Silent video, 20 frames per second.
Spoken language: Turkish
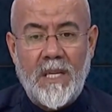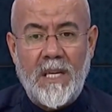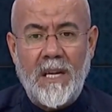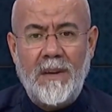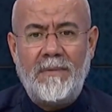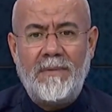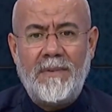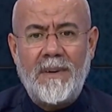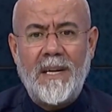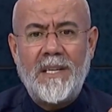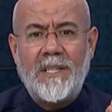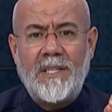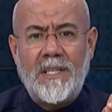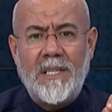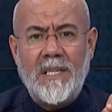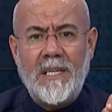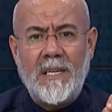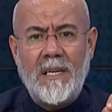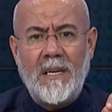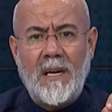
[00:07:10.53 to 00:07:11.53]

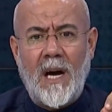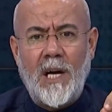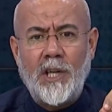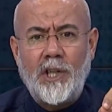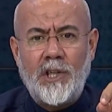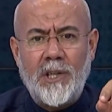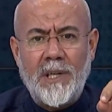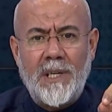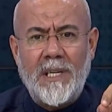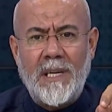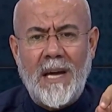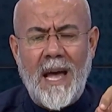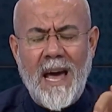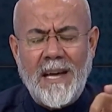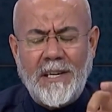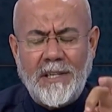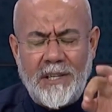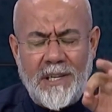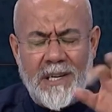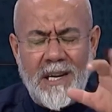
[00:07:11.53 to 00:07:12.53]
İfratçı, aşırı
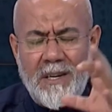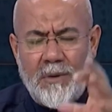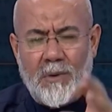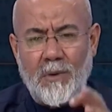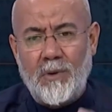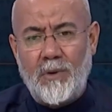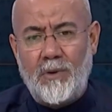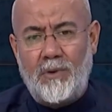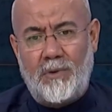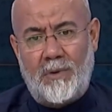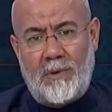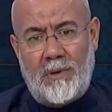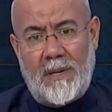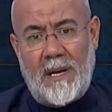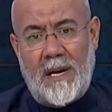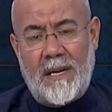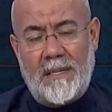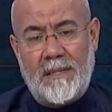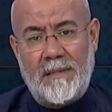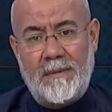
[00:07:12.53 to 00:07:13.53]
her şeye
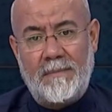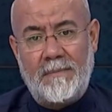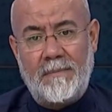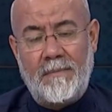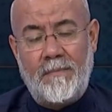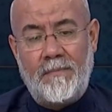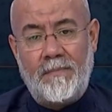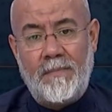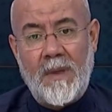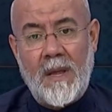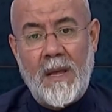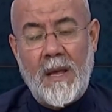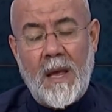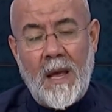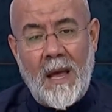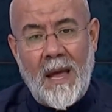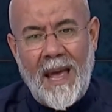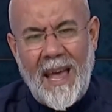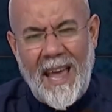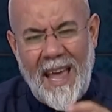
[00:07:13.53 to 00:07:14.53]
konuşurlar.
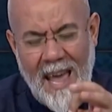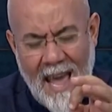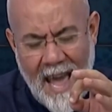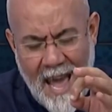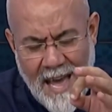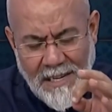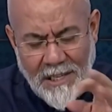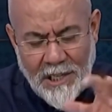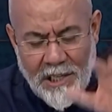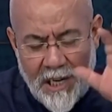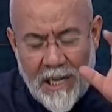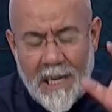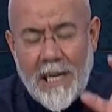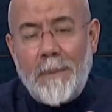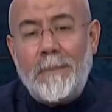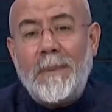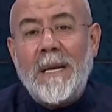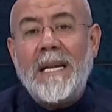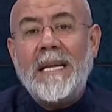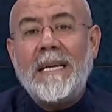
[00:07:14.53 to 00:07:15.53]
Her
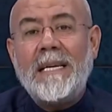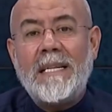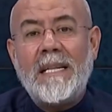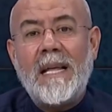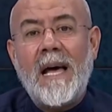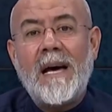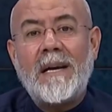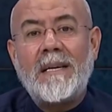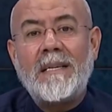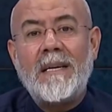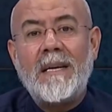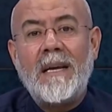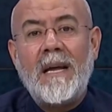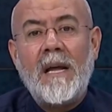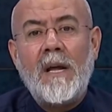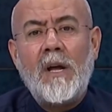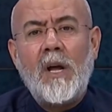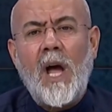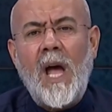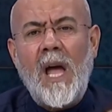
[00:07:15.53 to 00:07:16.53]
şeyi bilirler.
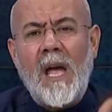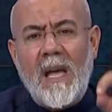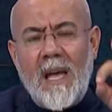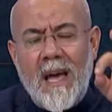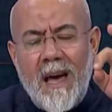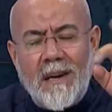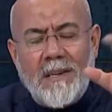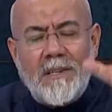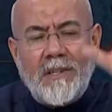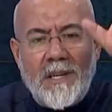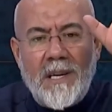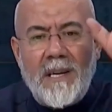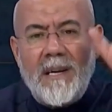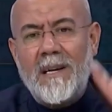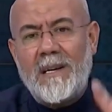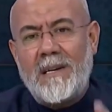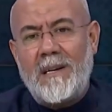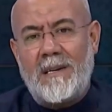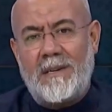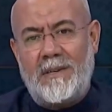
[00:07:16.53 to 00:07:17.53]
Her
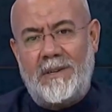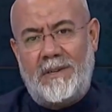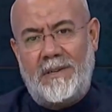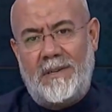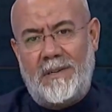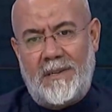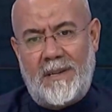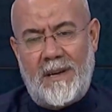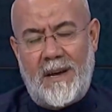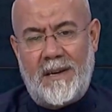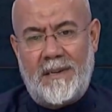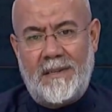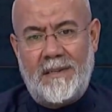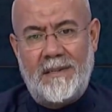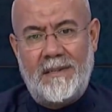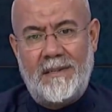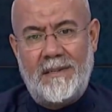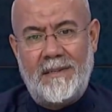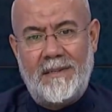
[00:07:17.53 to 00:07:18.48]
şeye karışırlar.